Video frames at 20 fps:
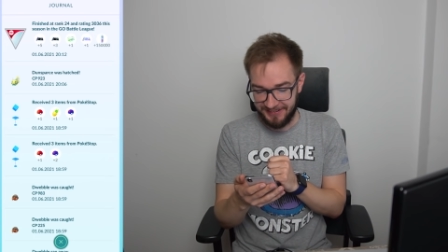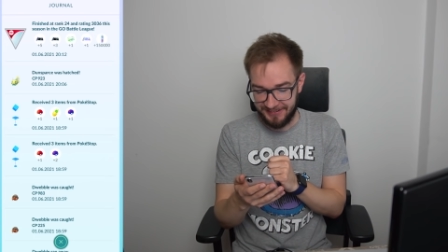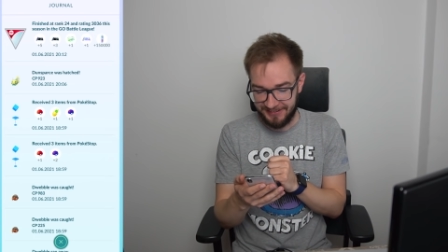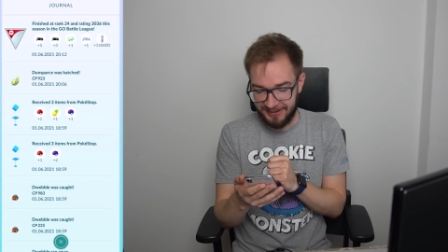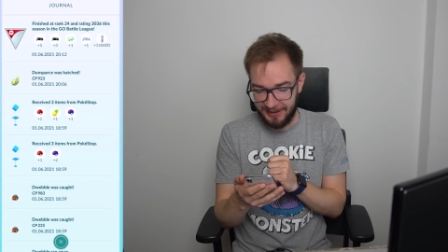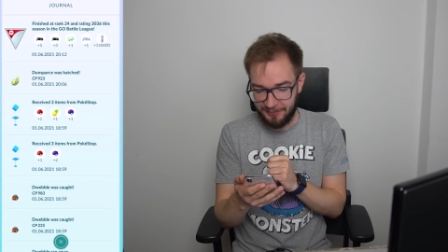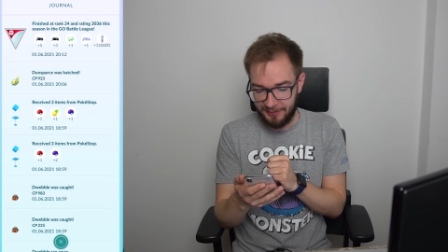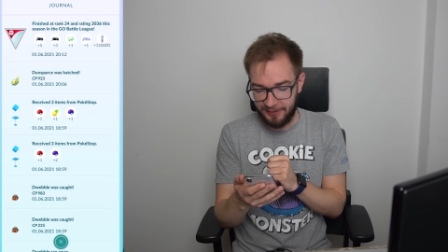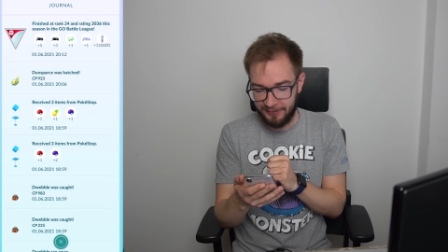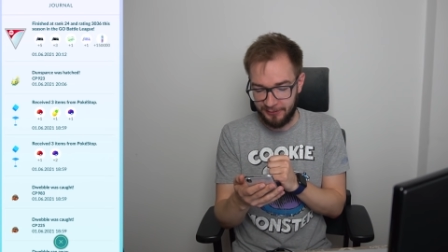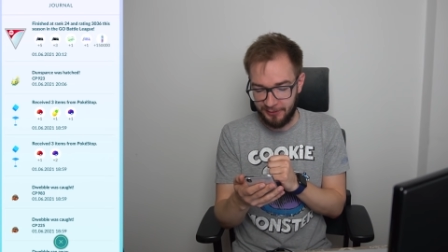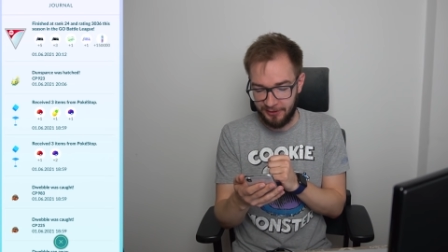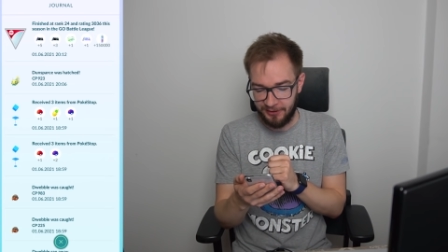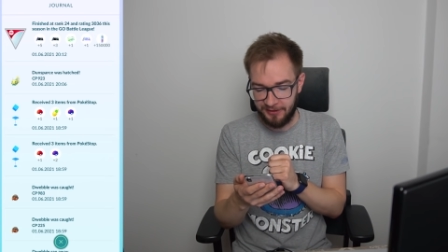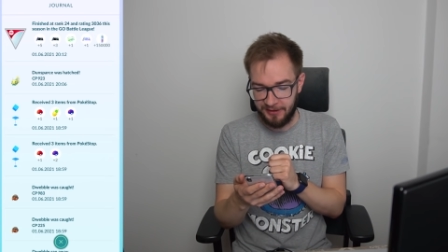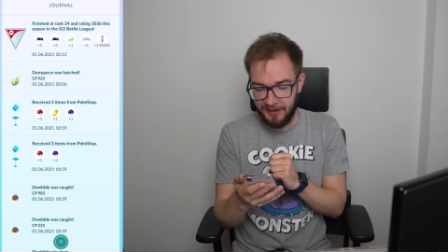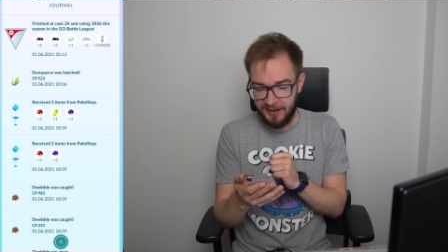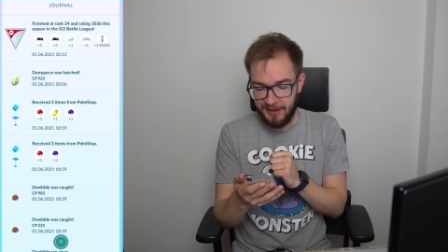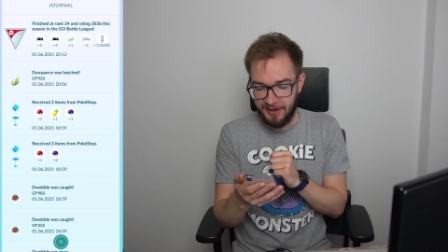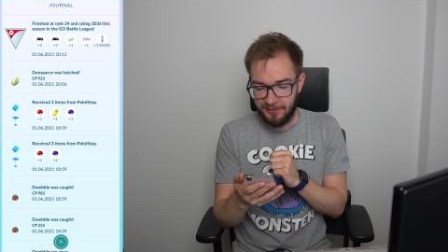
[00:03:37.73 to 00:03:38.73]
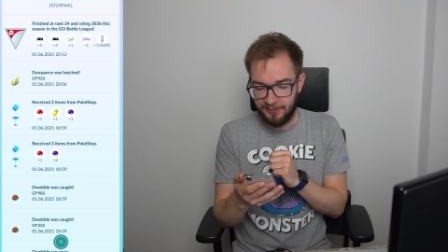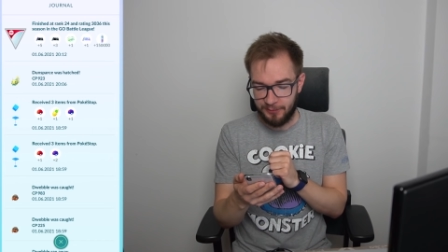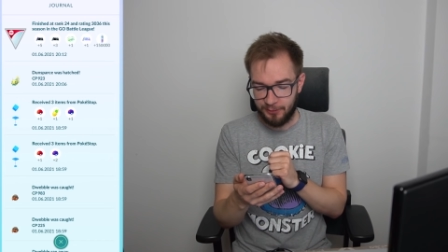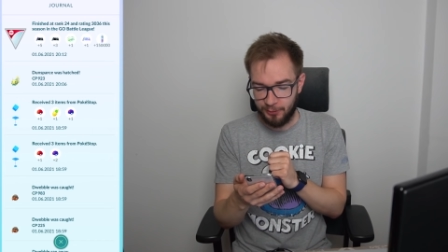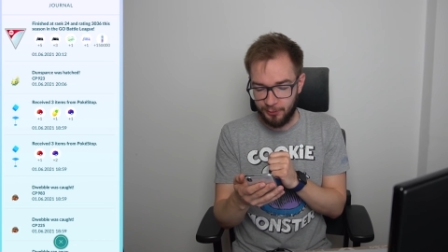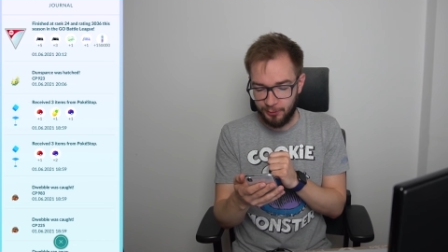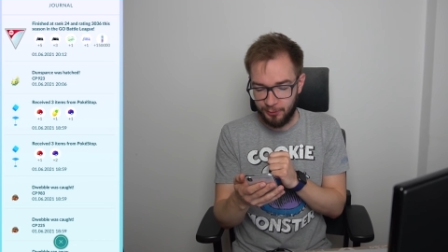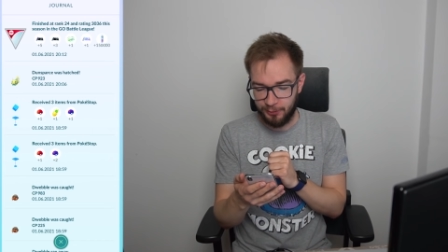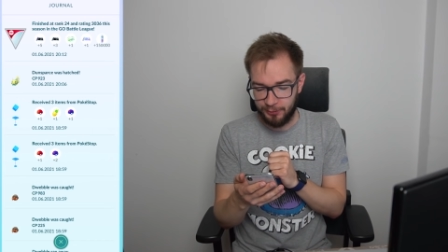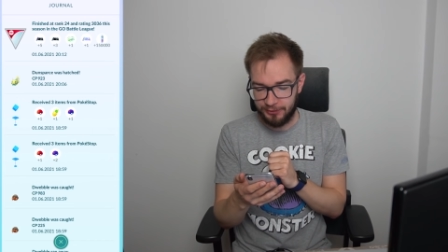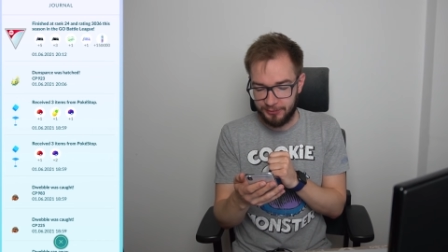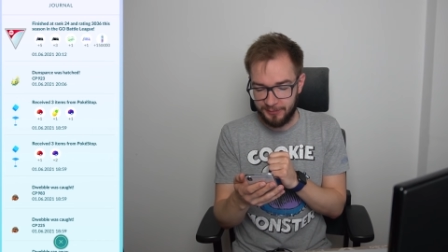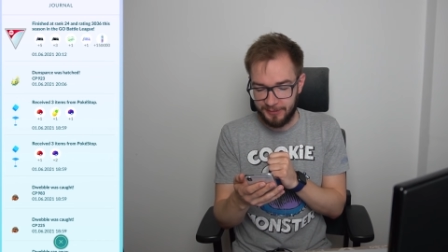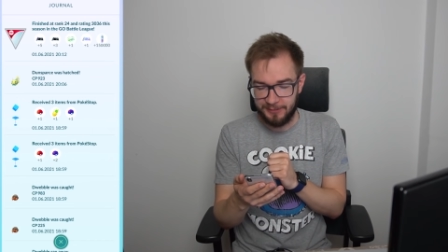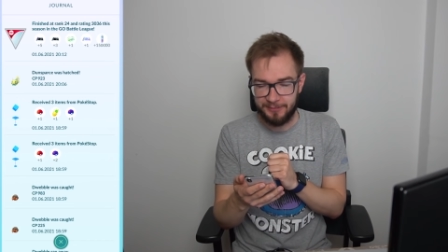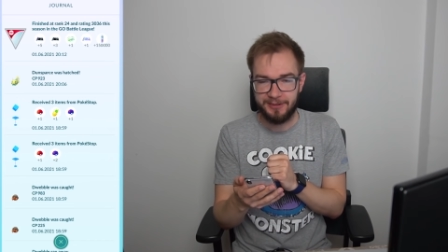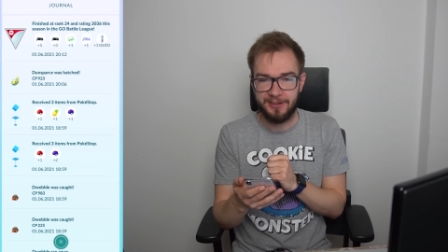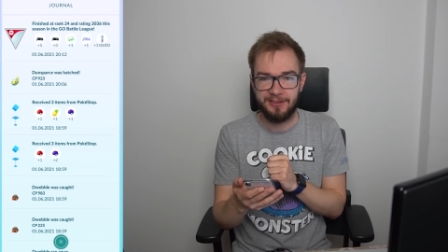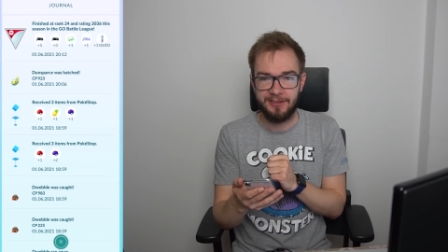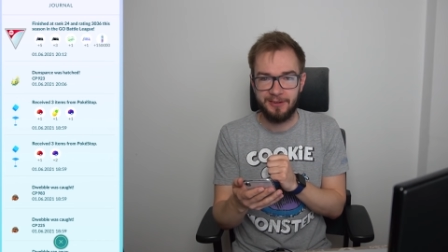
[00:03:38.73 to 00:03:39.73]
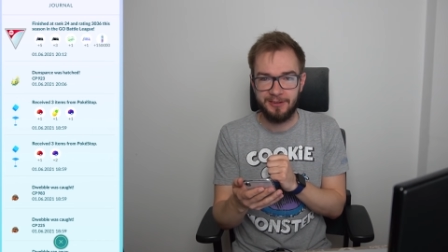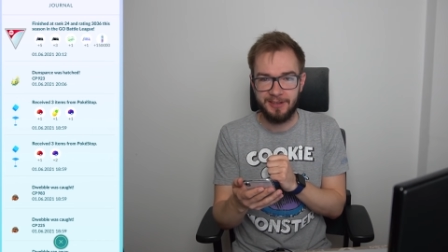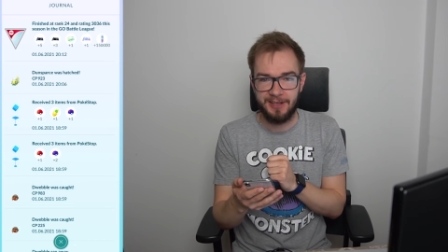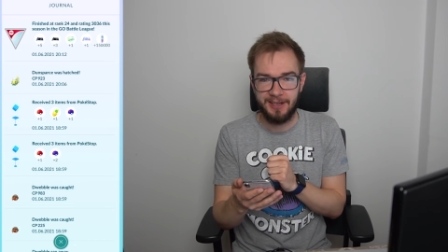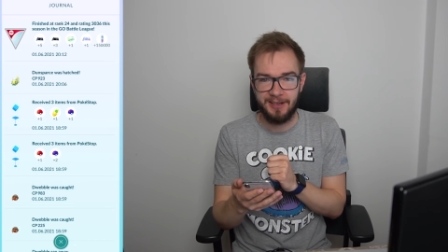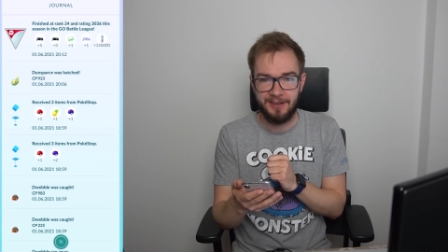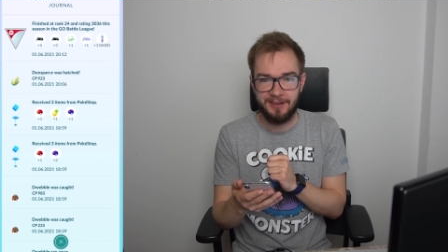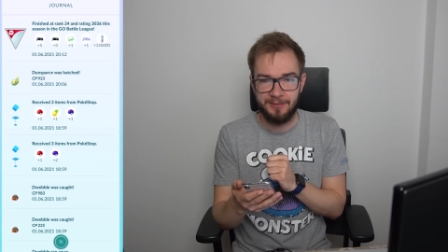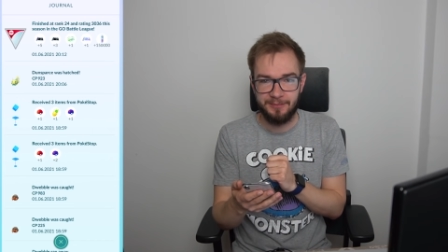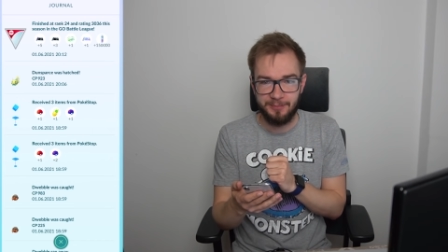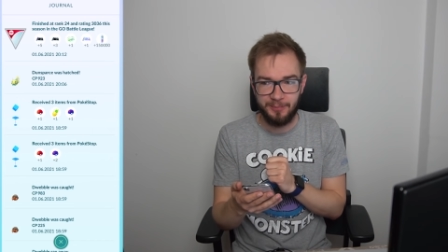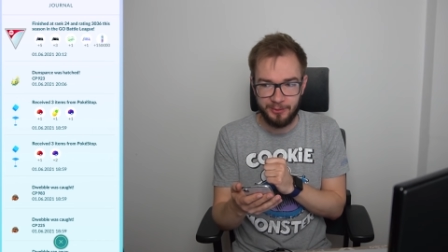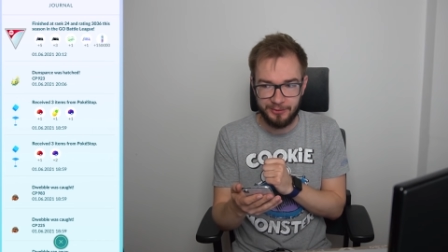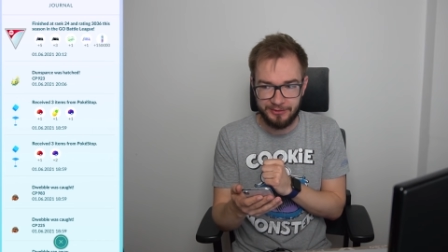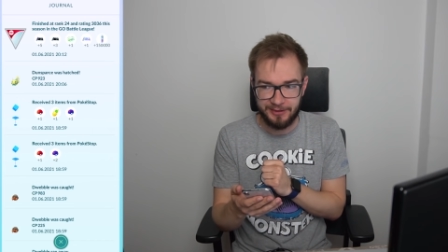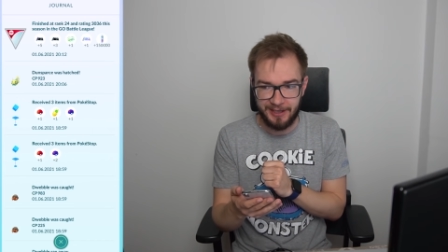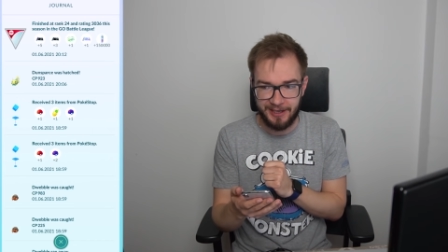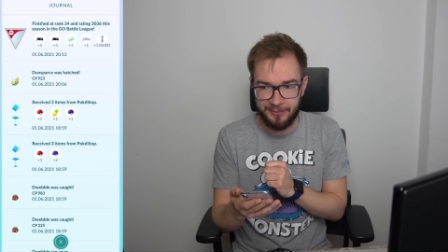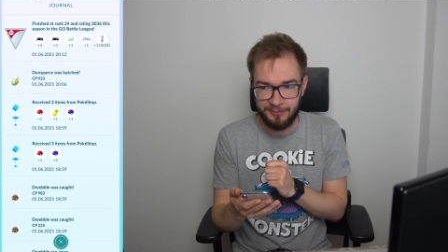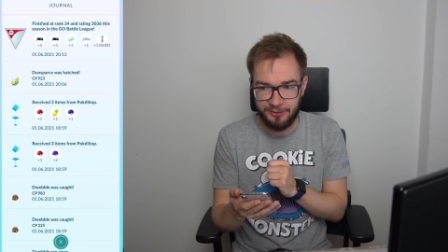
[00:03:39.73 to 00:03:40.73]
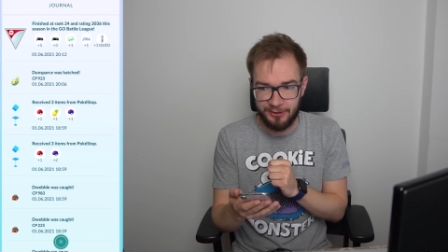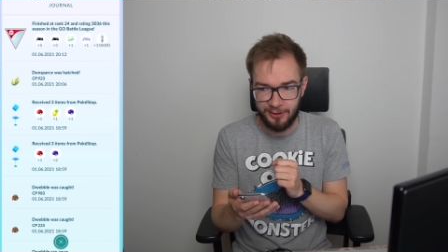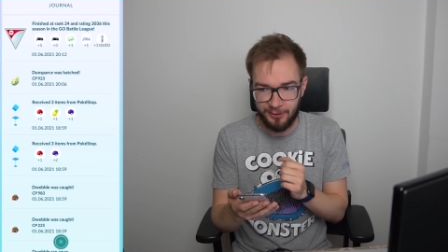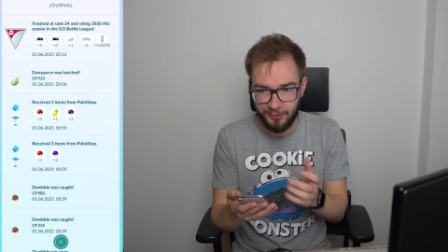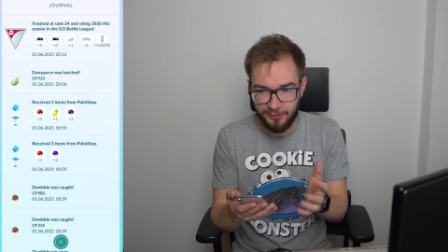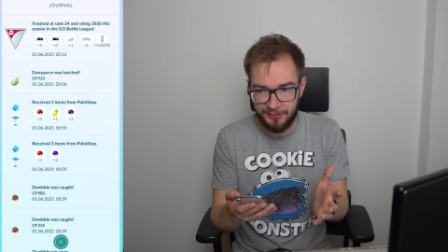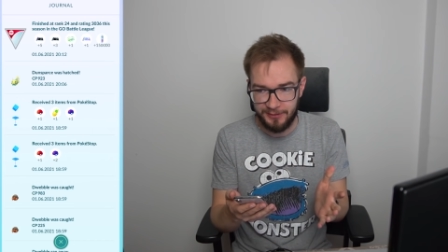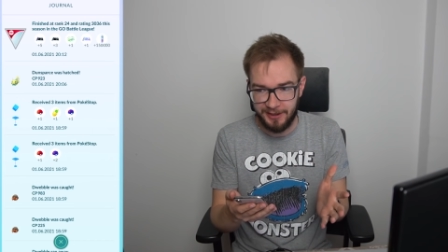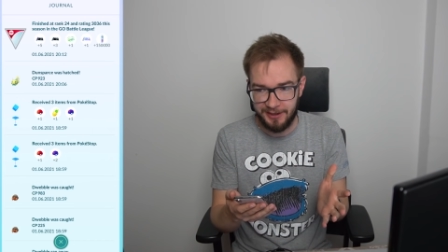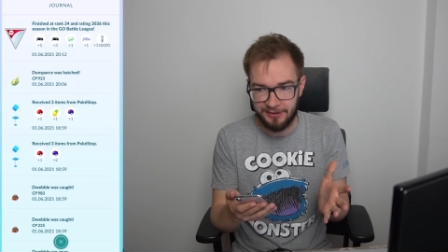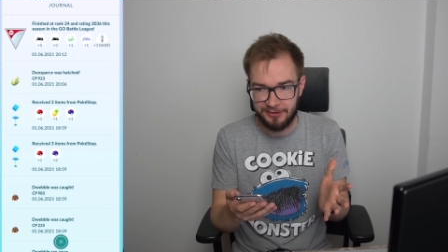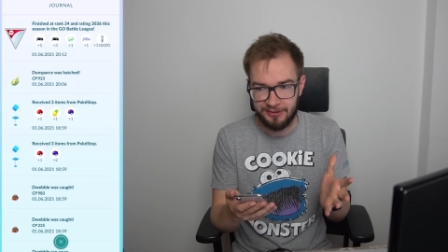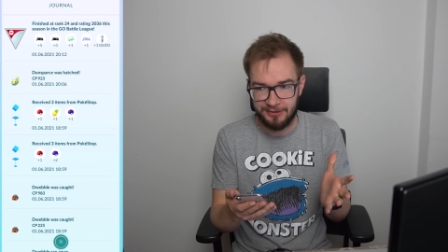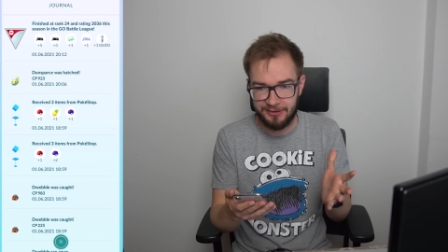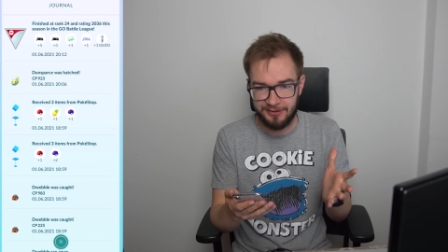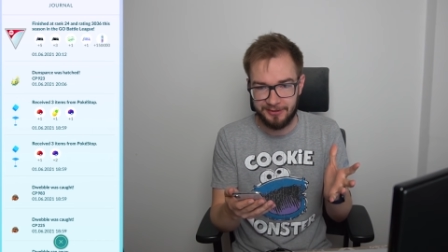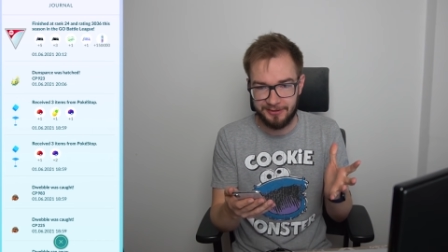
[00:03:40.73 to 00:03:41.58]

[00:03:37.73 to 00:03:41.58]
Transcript: No na pewno w ósmym sezonie postaram się również.